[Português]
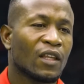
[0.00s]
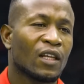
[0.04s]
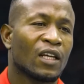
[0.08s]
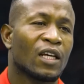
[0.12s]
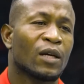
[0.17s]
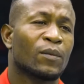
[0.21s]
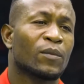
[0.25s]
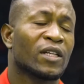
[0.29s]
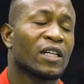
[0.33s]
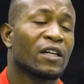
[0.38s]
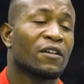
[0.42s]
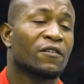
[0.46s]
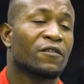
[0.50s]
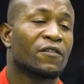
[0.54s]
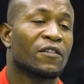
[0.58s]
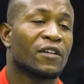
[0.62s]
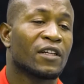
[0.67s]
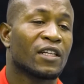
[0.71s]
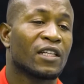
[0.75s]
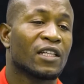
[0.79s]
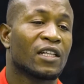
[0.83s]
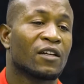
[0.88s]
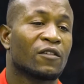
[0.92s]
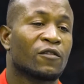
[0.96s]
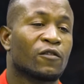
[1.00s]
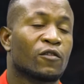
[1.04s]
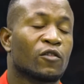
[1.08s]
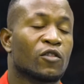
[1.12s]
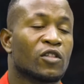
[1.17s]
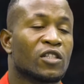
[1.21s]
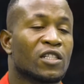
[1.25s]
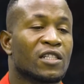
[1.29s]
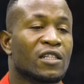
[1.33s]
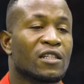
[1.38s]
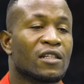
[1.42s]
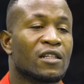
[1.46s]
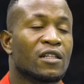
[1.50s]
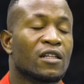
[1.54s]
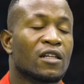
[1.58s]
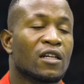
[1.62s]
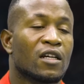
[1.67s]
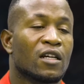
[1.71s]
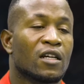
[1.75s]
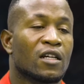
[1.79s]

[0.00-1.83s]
a minha vida foi se